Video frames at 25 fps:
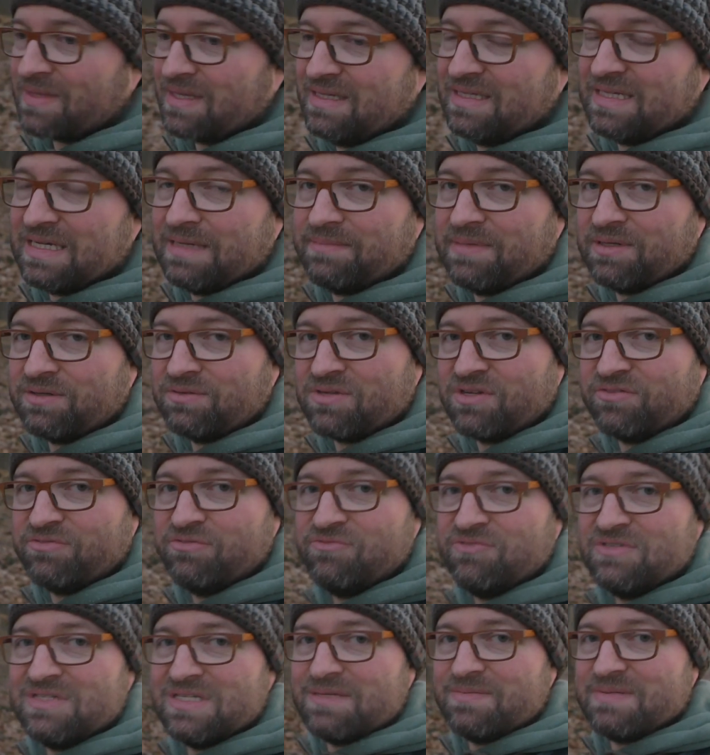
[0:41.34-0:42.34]
Ich habe meinen
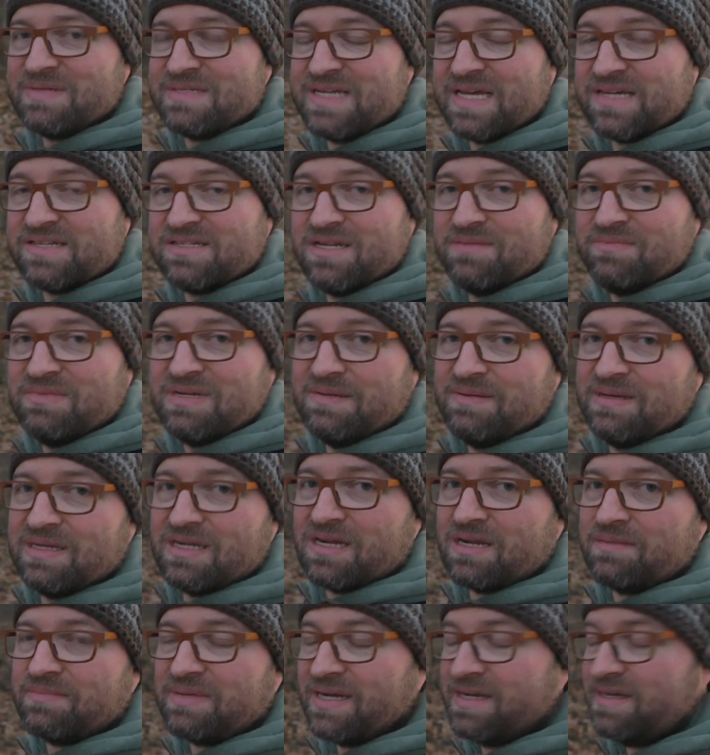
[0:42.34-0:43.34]
150 bis 600 mm
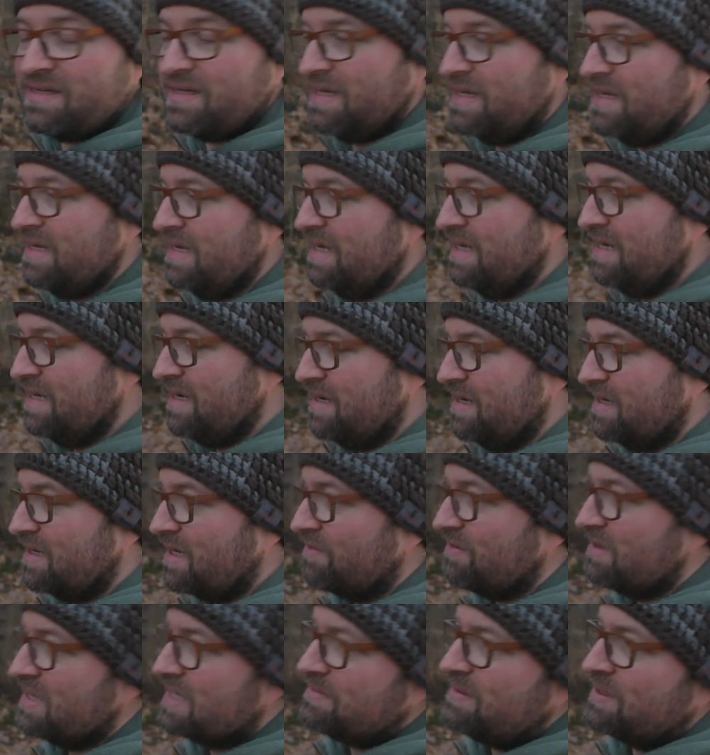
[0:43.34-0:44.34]
dabei.
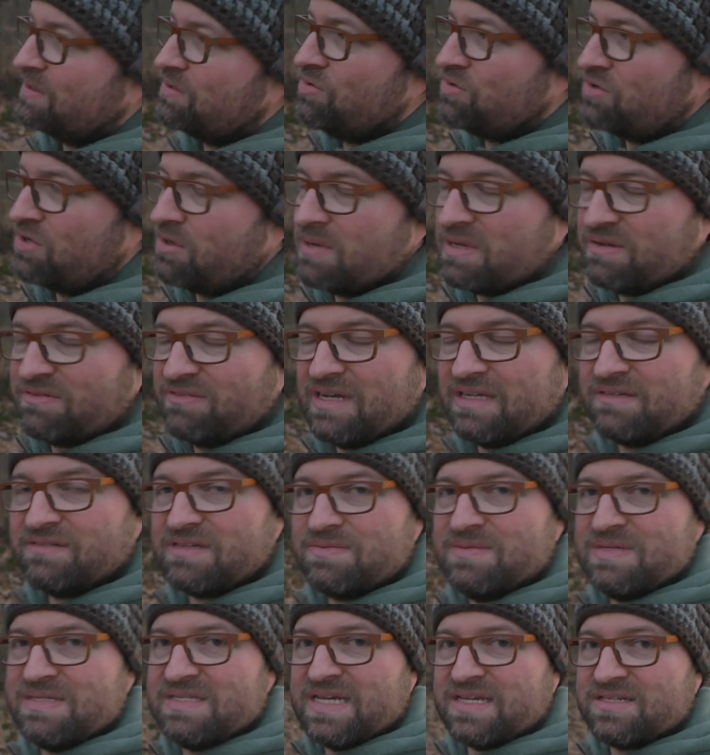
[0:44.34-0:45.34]
Da will ich mal gucken, ob ich vielleicht
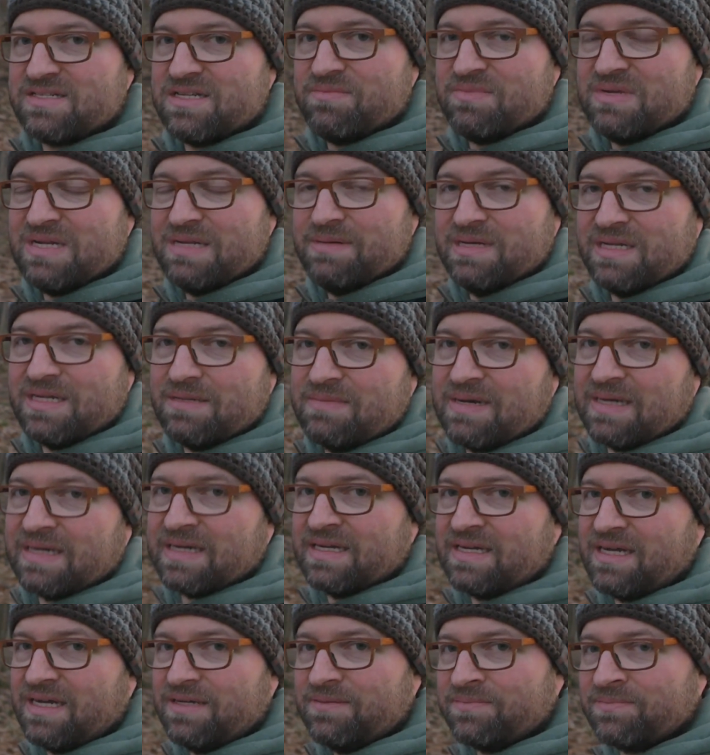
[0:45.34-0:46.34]
was mit 600 mm
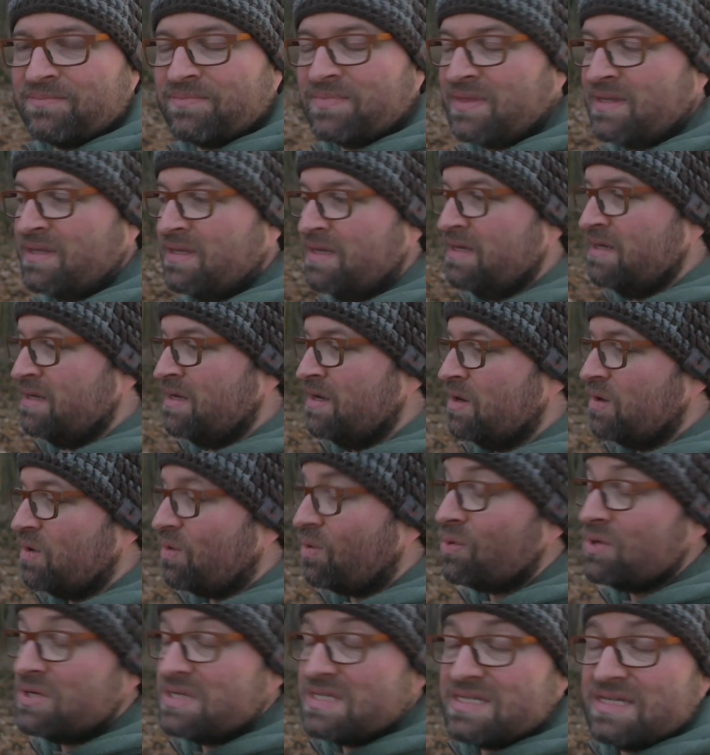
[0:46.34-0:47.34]
machen kann.
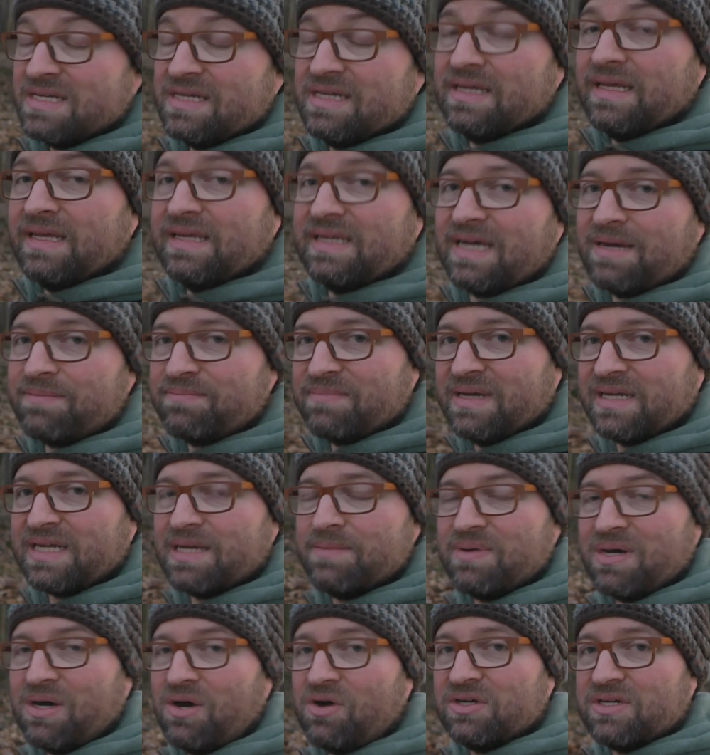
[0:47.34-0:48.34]
Und ich habe mein
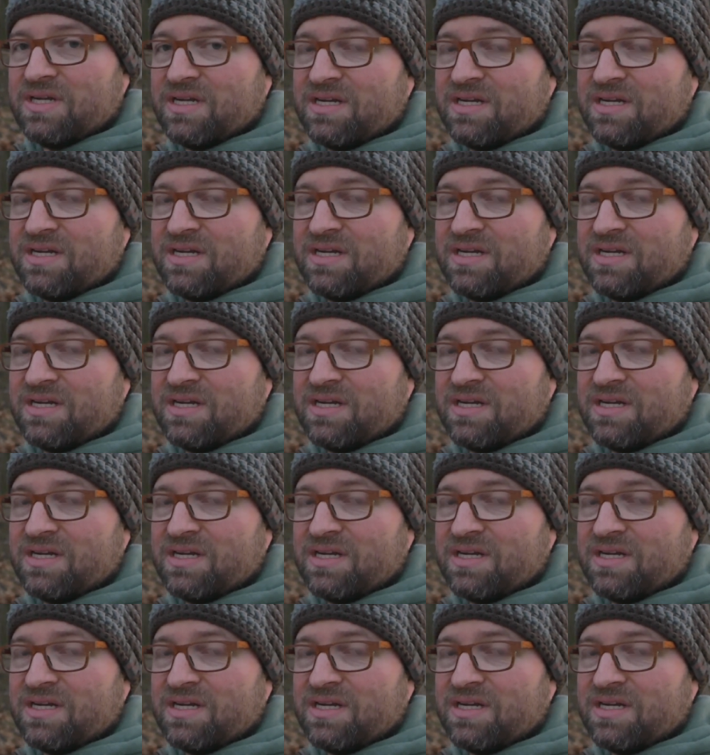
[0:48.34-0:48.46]
gebraucht